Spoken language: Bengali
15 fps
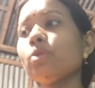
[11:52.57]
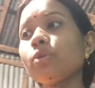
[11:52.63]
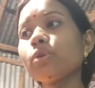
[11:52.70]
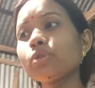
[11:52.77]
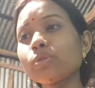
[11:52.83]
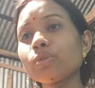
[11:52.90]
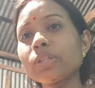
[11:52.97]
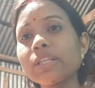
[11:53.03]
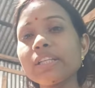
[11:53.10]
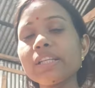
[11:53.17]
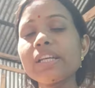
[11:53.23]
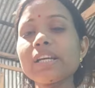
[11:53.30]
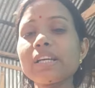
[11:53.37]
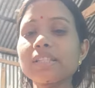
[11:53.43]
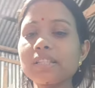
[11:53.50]
ওষুধটা
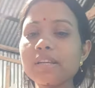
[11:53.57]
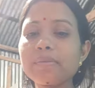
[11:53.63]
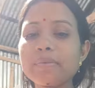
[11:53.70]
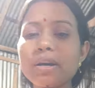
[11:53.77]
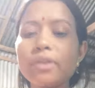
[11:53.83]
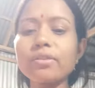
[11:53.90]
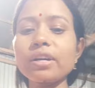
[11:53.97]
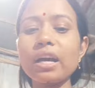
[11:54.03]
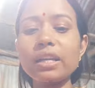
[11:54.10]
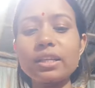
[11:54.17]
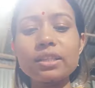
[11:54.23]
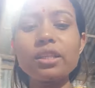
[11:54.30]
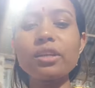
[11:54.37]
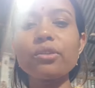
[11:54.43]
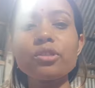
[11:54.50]
নিয়ে আসলাম কারণ
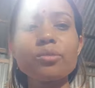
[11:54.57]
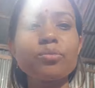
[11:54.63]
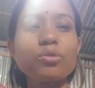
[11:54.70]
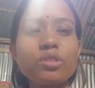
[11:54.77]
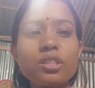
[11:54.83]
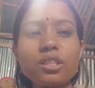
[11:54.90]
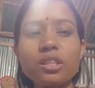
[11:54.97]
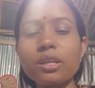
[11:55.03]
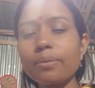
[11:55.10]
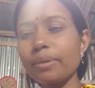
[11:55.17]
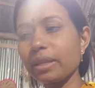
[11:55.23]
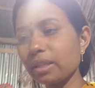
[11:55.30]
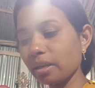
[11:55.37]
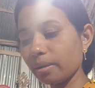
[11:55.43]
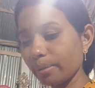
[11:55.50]
কালকের থেকে যে বলছি না
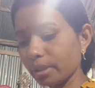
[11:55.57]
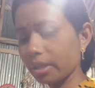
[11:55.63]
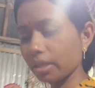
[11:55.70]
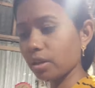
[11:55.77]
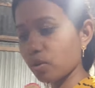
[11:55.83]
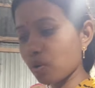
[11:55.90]
ব্যথা ব্যথা